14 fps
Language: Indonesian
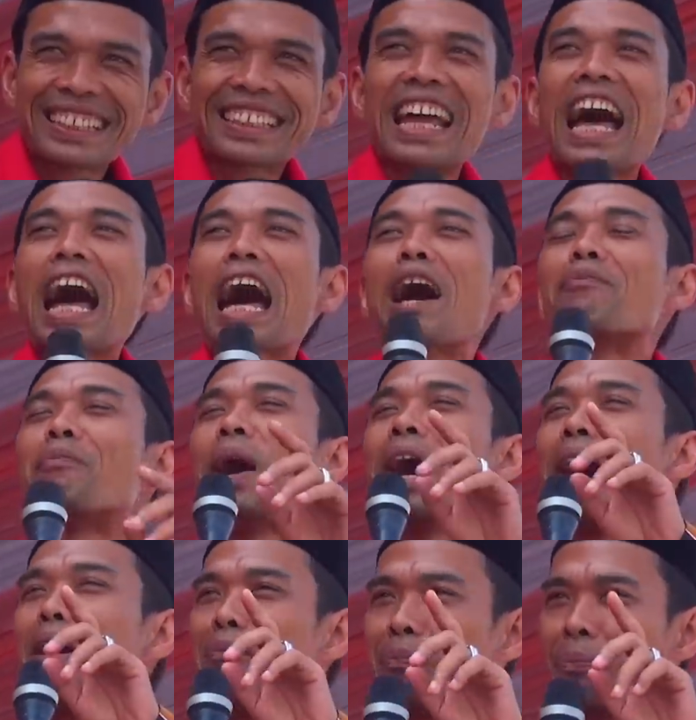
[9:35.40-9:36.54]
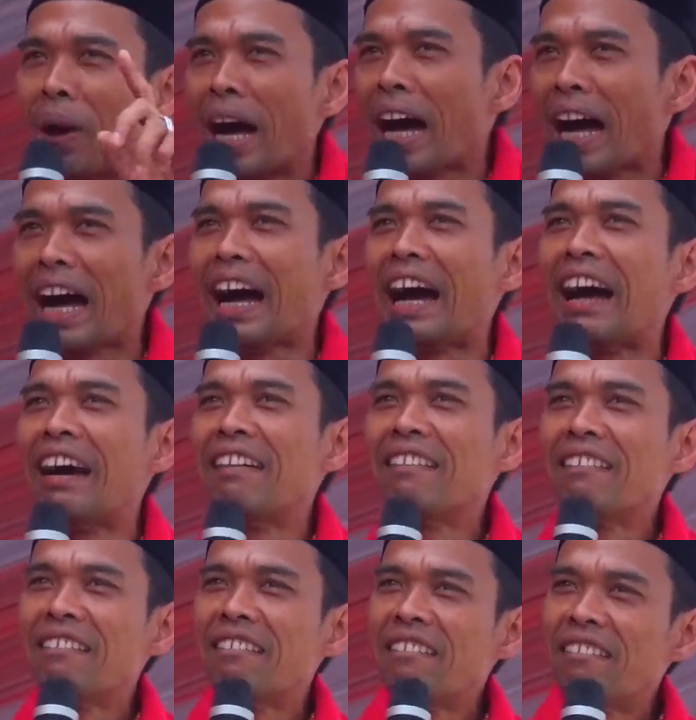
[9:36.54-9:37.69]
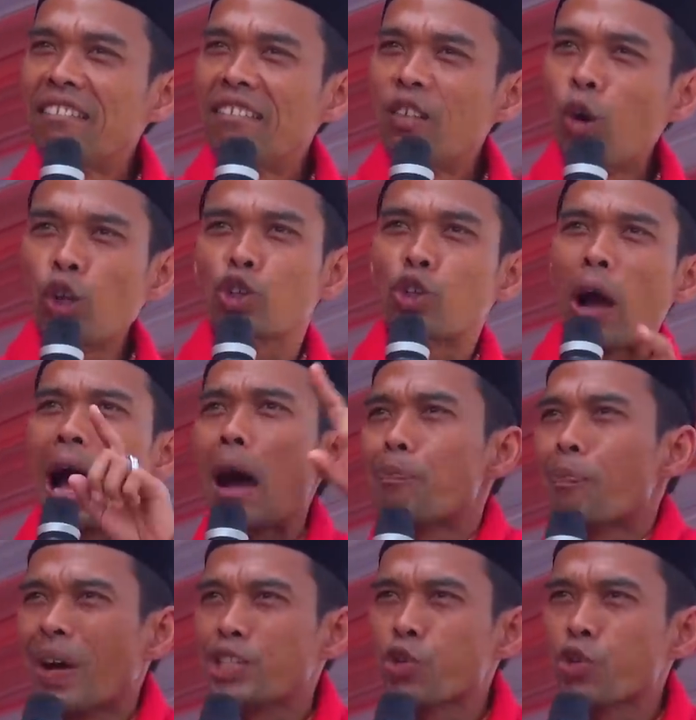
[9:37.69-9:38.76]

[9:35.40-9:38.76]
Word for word: tak apa-apa untuk apa